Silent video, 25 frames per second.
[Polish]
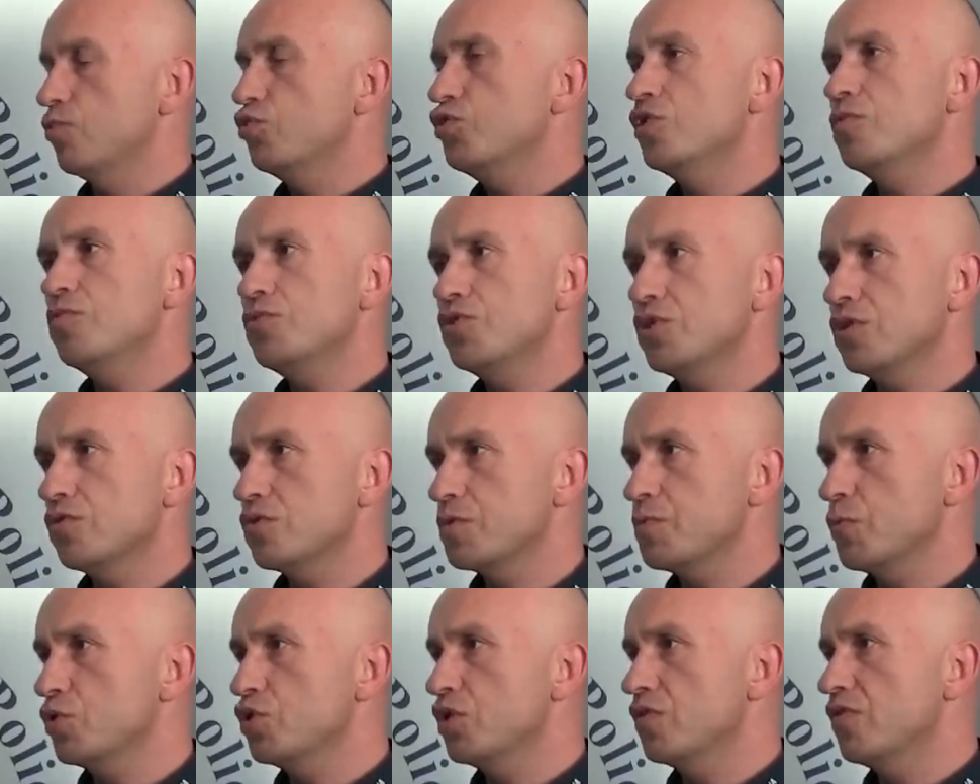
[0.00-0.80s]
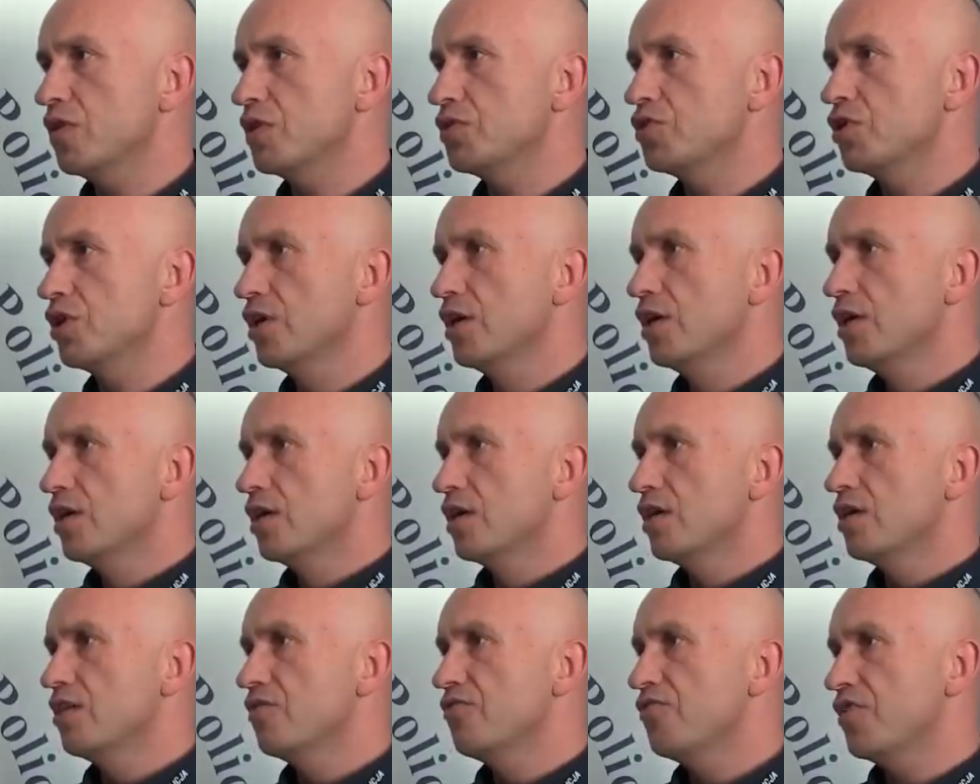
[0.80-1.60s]
Musimy się spodziewać
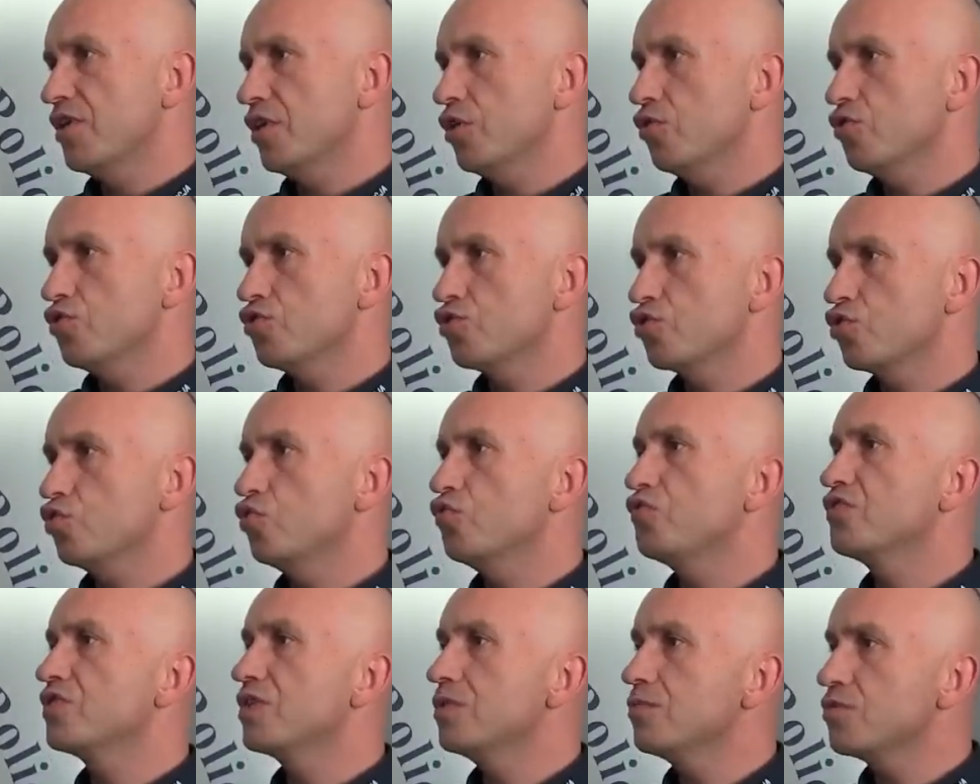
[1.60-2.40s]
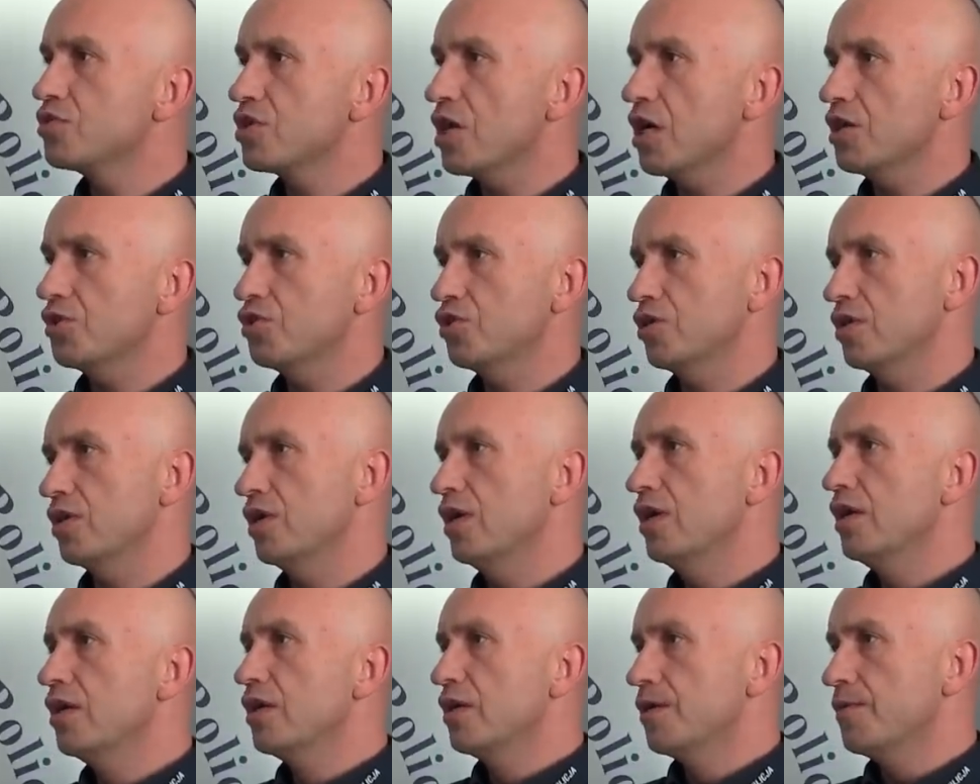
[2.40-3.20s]
e, w rejonie szkół w tym czasie,
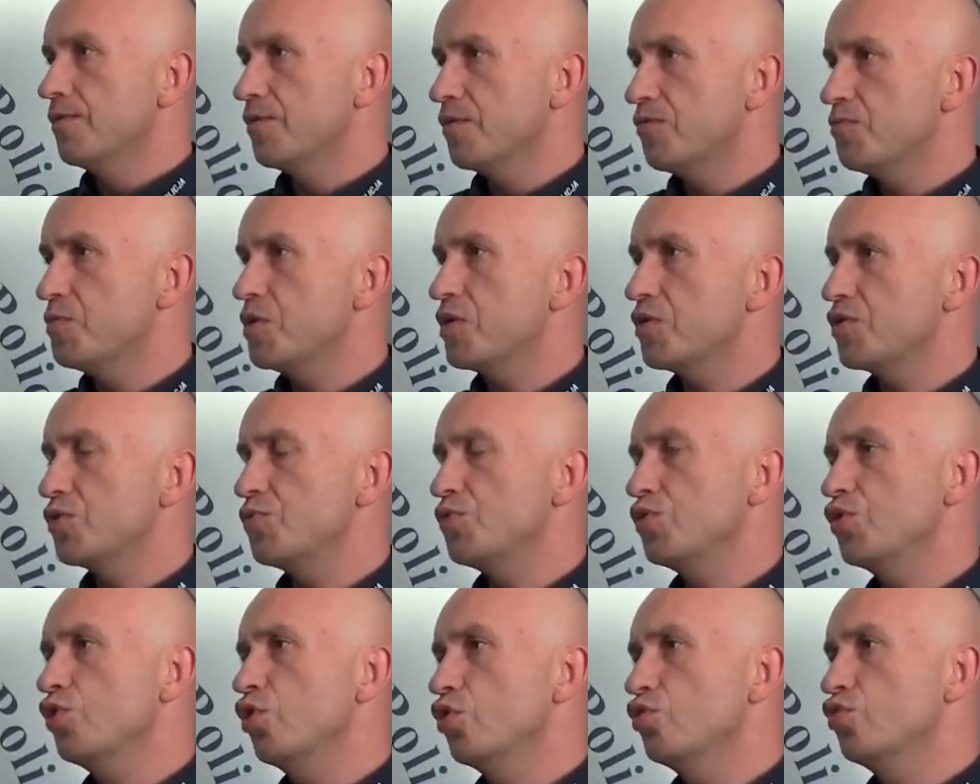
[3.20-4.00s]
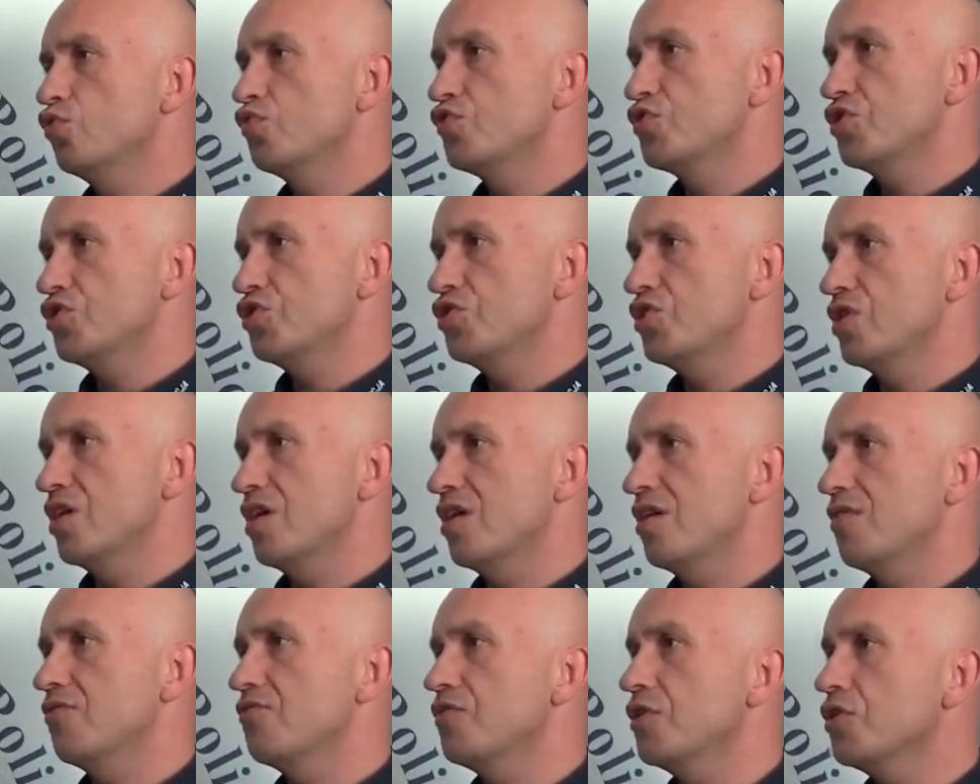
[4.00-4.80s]
w pierwszym tygodniu
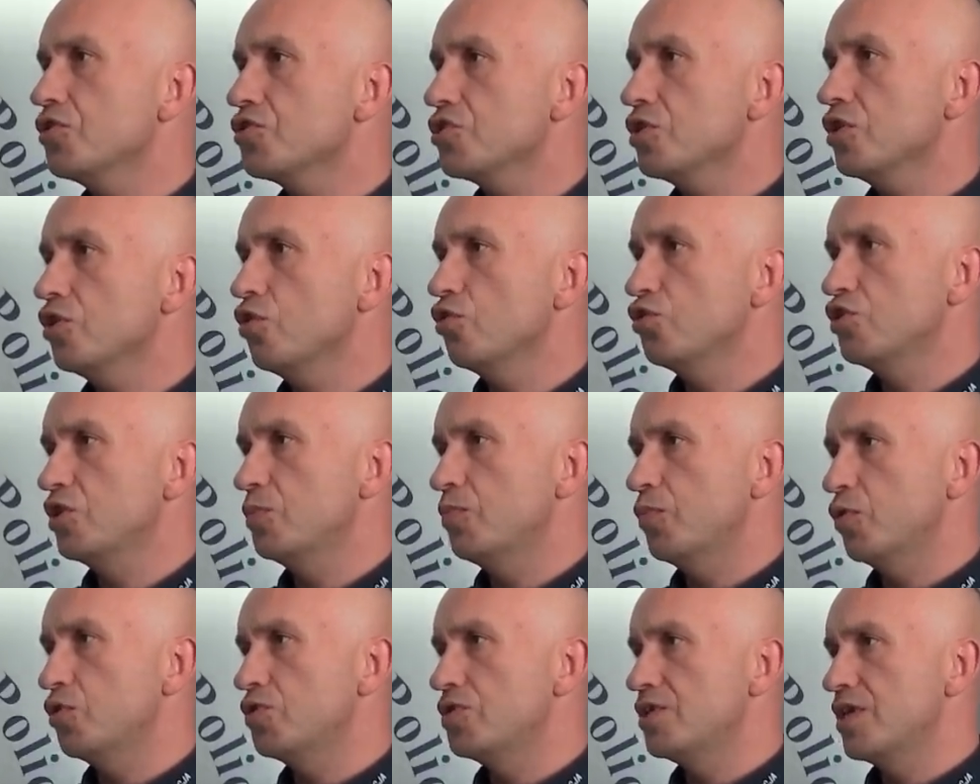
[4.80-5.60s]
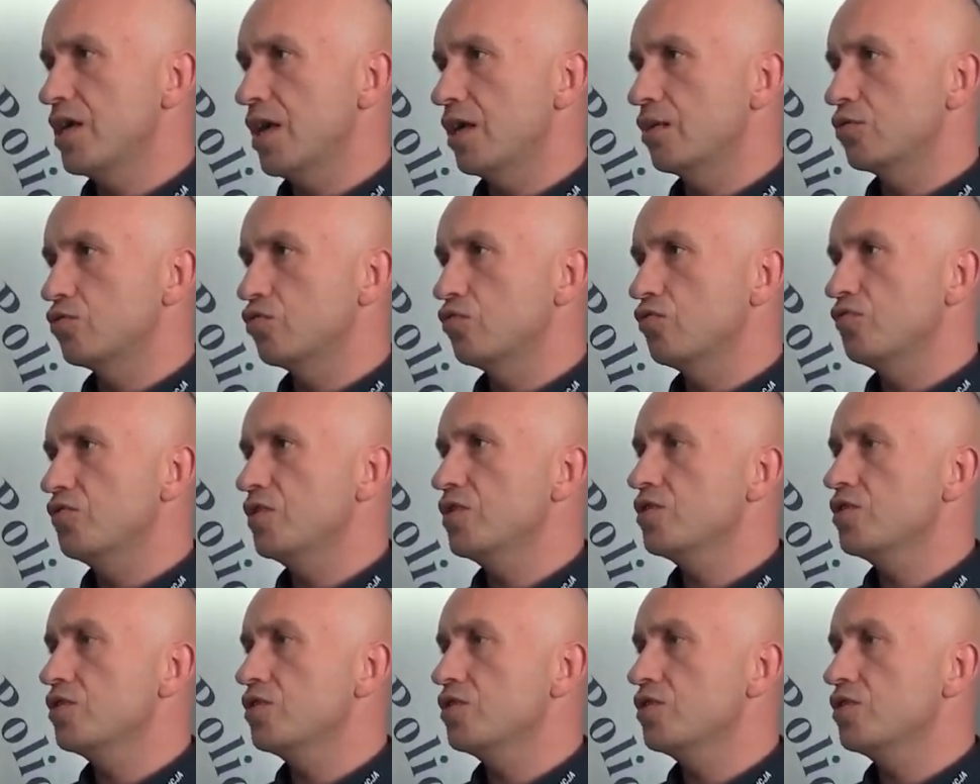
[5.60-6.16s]
września, większej ilości policjantów.